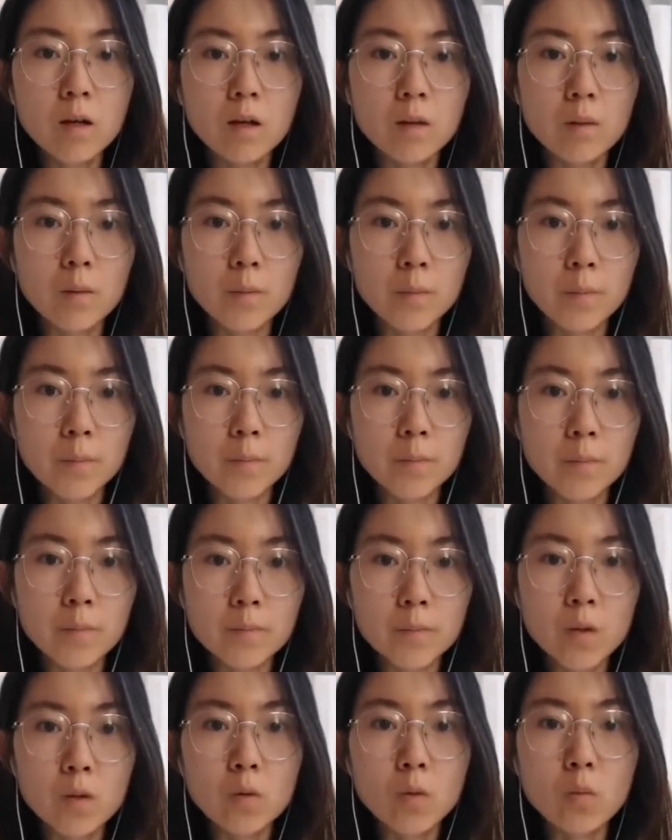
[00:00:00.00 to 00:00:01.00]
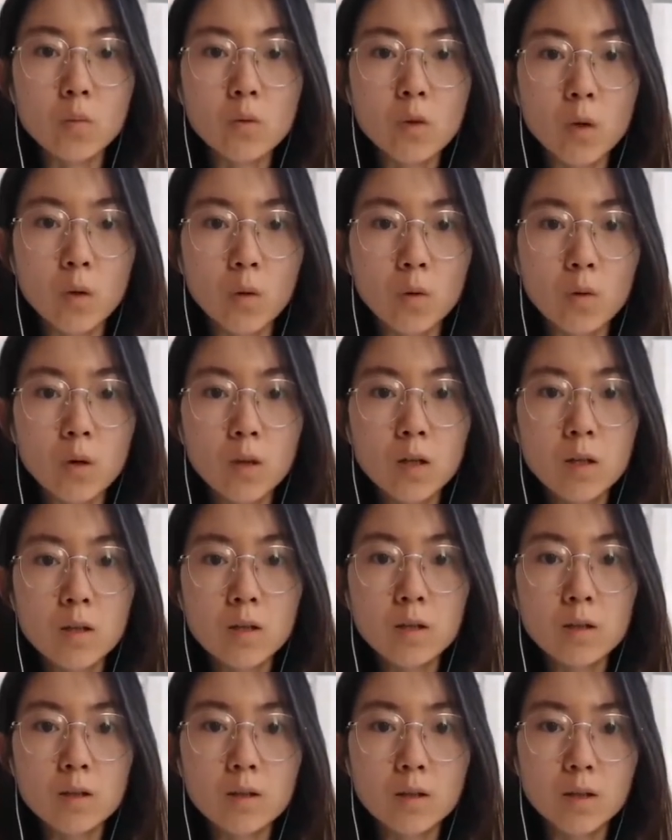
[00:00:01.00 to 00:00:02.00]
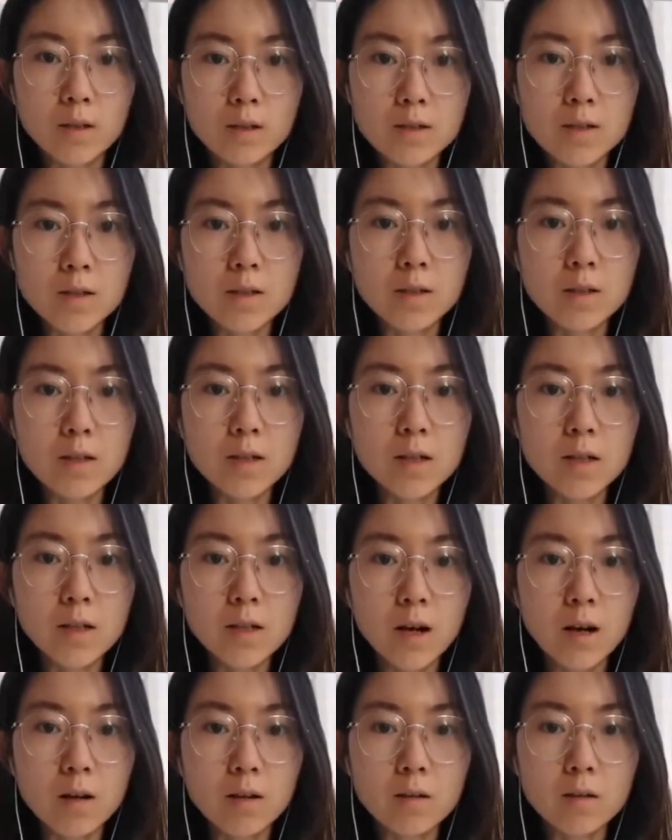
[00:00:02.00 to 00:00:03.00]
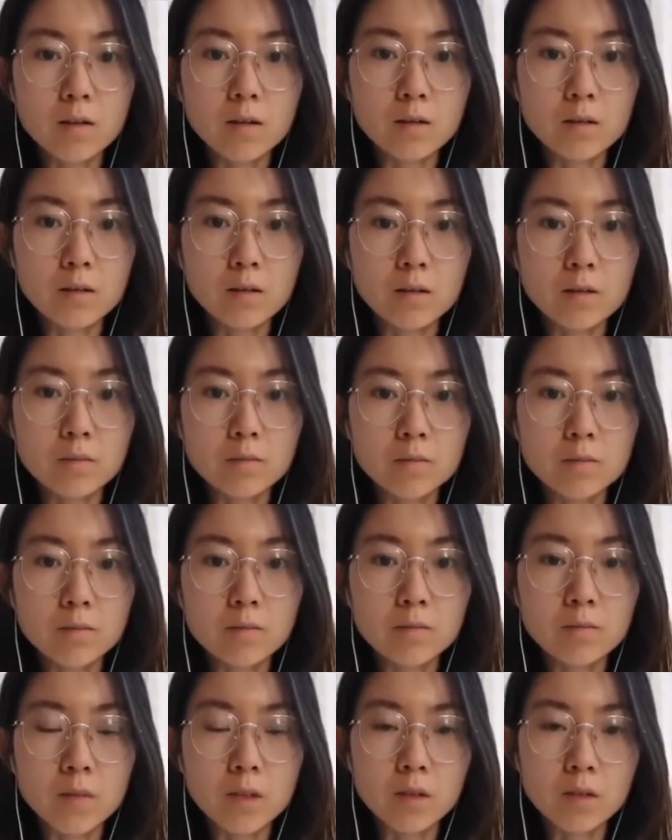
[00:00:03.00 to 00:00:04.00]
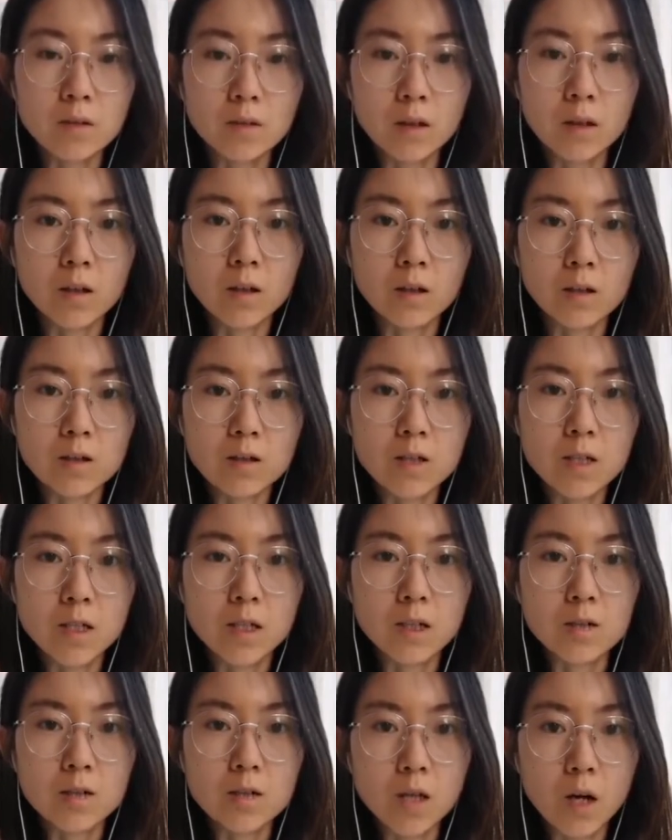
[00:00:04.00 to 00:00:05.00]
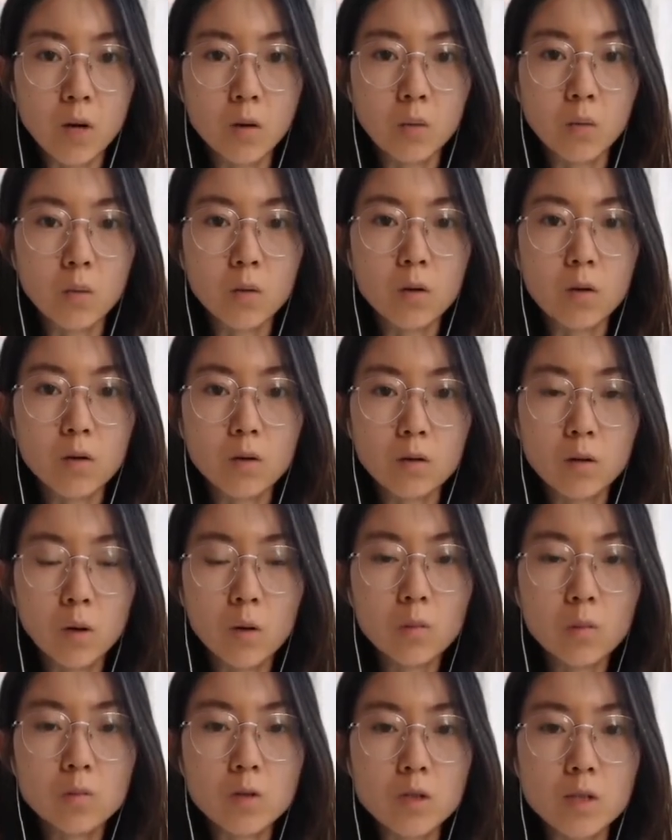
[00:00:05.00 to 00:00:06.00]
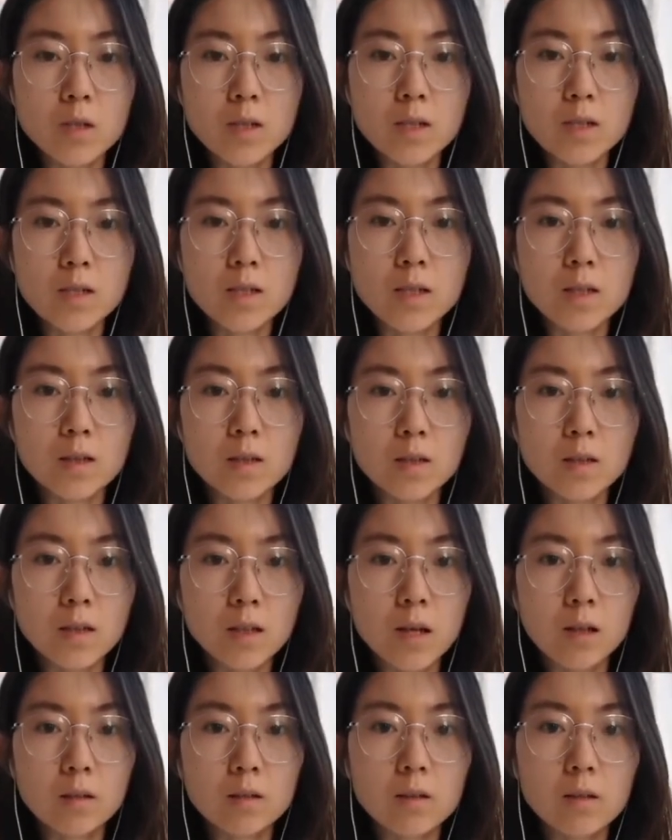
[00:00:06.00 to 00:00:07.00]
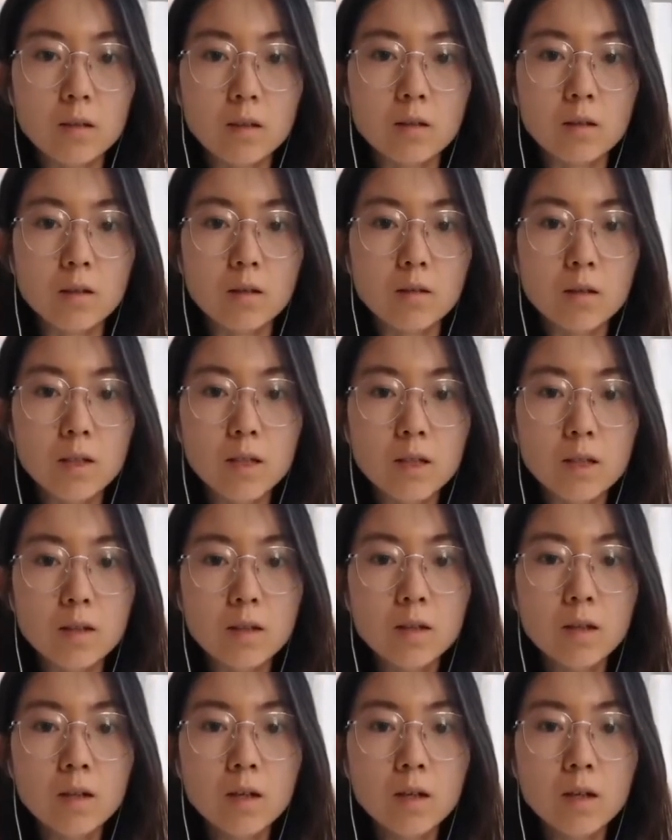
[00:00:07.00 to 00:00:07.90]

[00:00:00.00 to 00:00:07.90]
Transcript: 嗯，拥有灵性的力量。嗯，也和这个掌握控制灵性力量的一个能力。